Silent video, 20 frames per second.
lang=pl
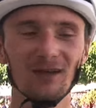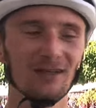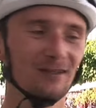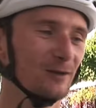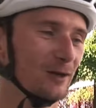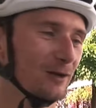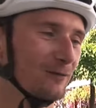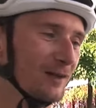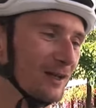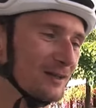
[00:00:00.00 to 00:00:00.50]

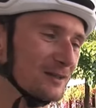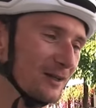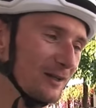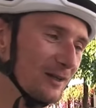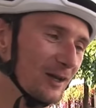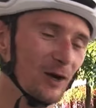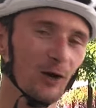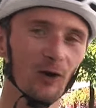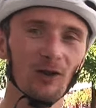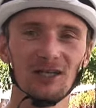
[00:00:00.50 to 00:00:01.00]
Jest to
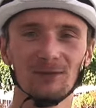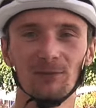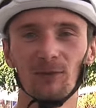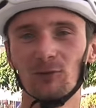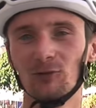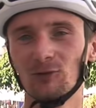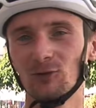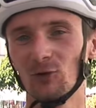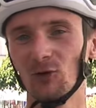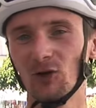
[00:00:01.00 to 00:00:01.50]
rewelacyjny kolarz, bo
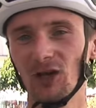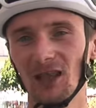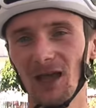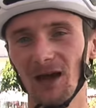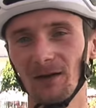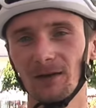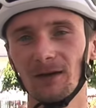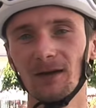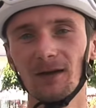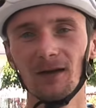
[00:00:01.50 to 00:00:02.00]
był drugi
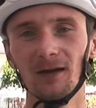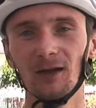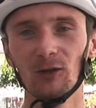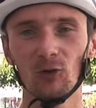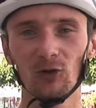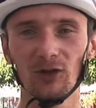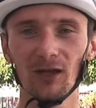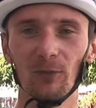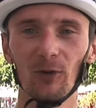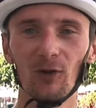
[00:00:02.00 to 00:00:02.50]
na
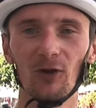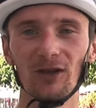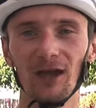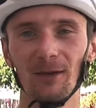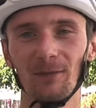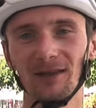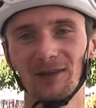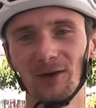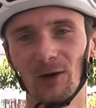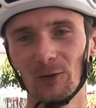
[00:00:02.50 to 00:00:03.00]
Tour de
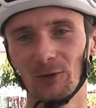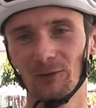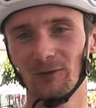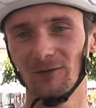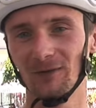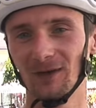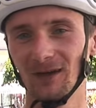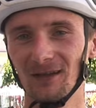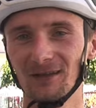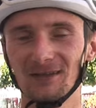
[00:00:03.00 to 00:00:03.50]
Polonia
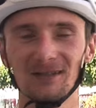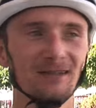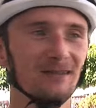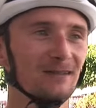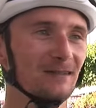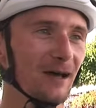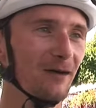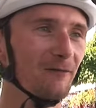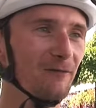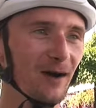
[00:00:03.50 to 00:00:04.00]
Amatorów, więc
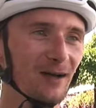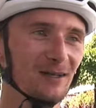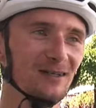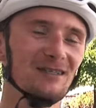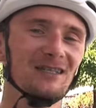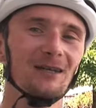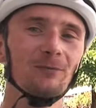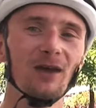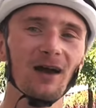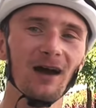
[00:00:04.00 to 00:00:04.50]
sam fakt,
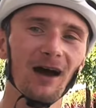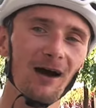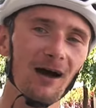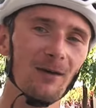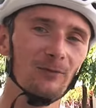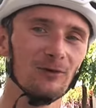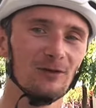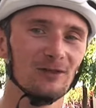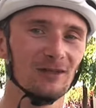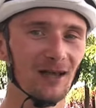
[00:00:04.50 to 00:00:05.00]
że z nim
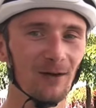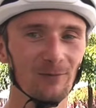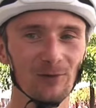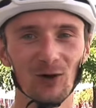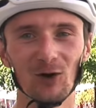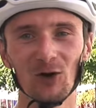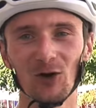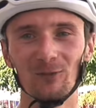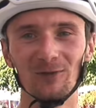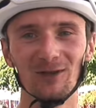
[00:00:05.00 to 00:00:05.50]
jechałem, to już dla
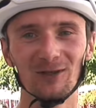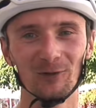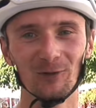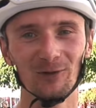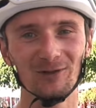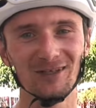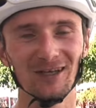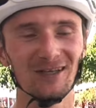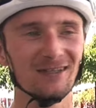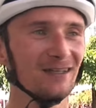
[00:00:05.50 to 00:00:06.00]
mnie ogromny
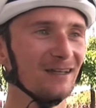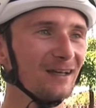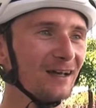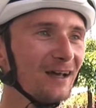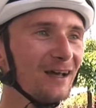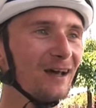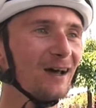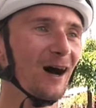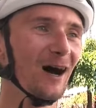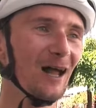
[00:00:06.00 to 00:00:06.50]
sukces.
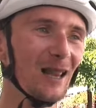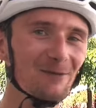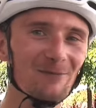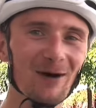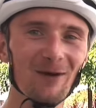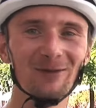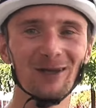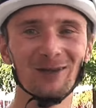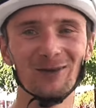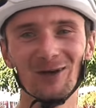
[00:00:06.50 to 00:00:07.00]
Ale
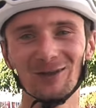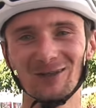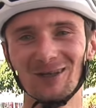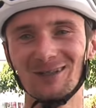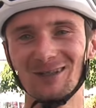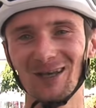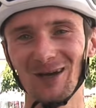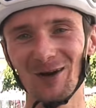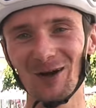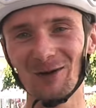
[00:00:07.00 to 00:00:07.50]
mam
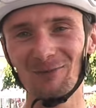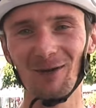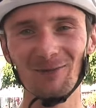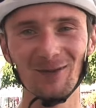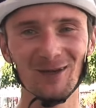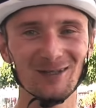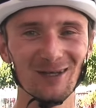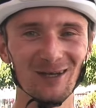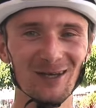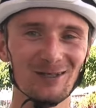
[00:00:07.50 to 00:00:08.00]
niedosyt. Za rok
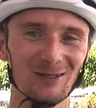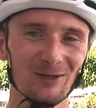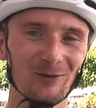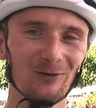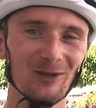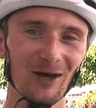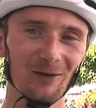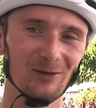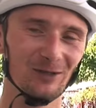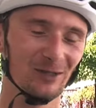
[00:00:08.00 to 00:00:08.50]
mam nadzieję, że
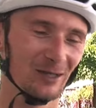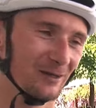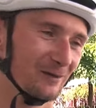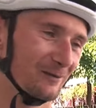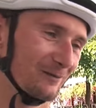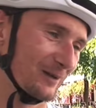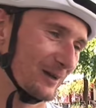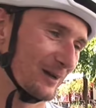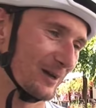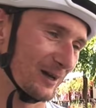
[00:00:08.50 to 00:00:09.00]
uda mi się
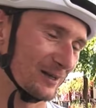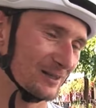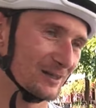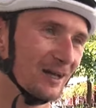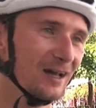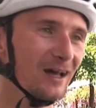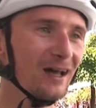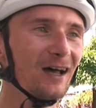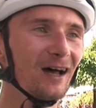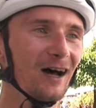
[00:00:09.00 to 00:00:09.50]

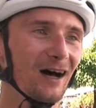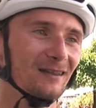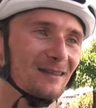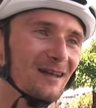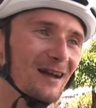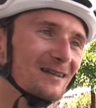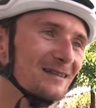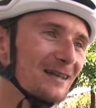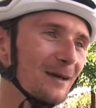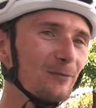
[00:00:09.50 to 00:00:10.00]
wygrać. A
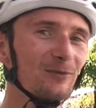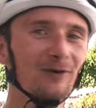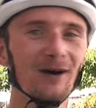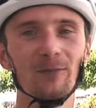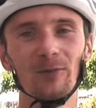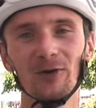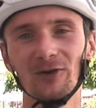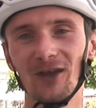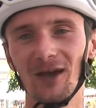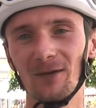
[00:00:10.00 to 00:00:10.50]
trasa
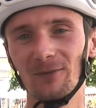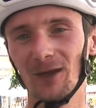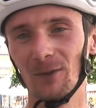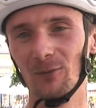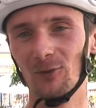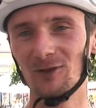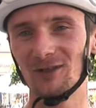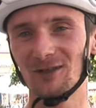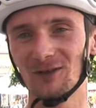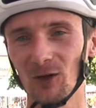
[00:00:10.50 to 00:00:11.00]
była pode
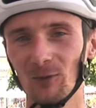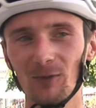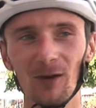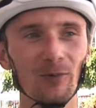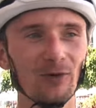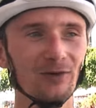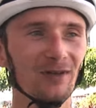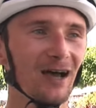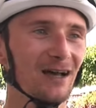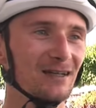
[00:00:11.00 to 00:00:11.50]
mnie. Były strome
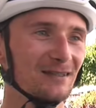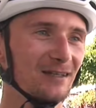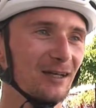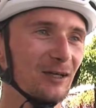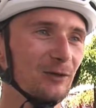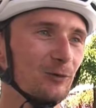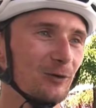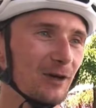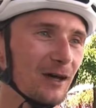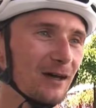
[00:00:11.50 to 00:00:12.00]

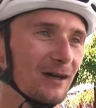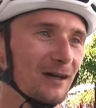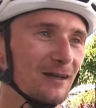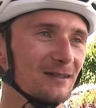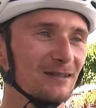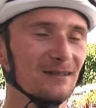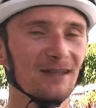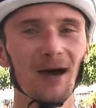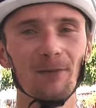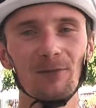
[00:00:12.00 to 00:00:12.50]
podjazdy, które
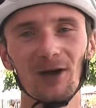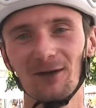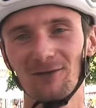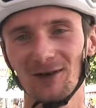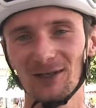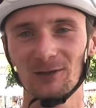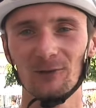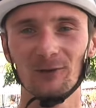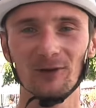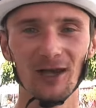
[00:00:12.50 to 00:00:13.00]
znam jak
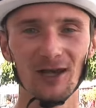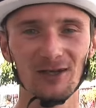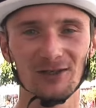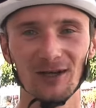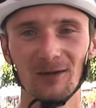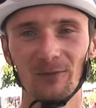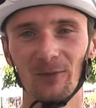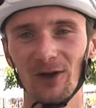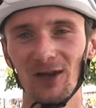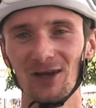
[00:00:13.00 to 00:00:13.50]
własną
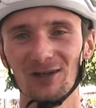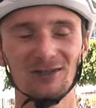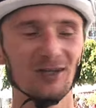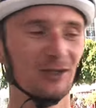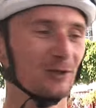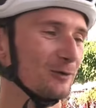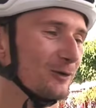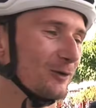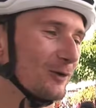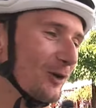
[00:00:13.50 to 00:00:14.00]
kieszeń, bo
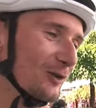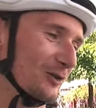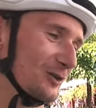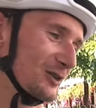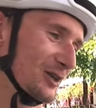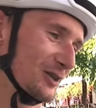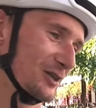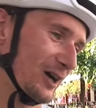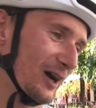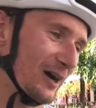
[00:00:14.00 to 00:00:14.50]
jeżdżę tu od
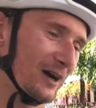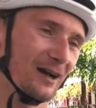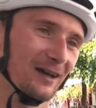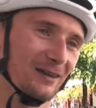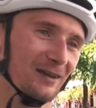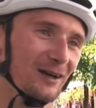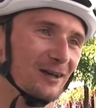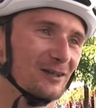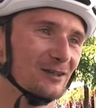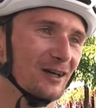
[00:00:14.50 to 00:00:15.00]

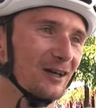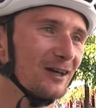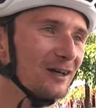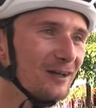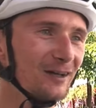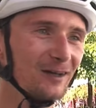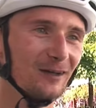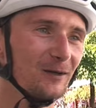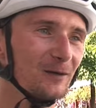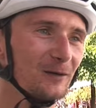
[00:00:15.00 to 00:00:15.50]
dzieciaka, także,
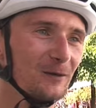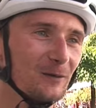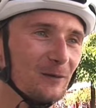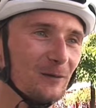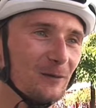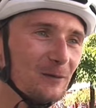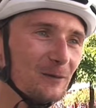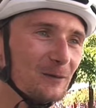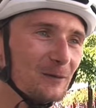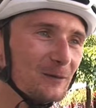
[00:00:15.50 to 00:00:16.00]

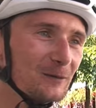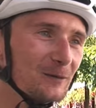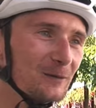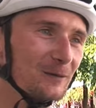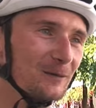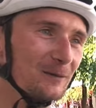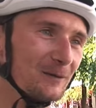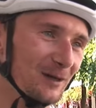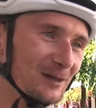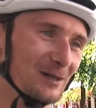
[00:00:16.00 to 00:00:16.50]

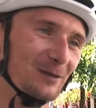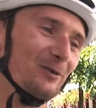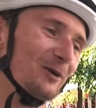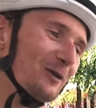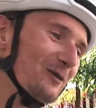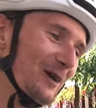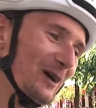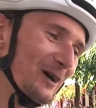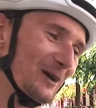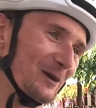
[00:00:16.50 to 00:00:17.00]
także
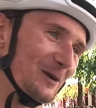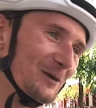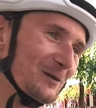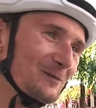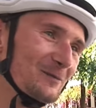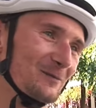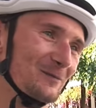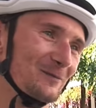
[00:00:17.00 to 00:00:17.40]
było fajnie.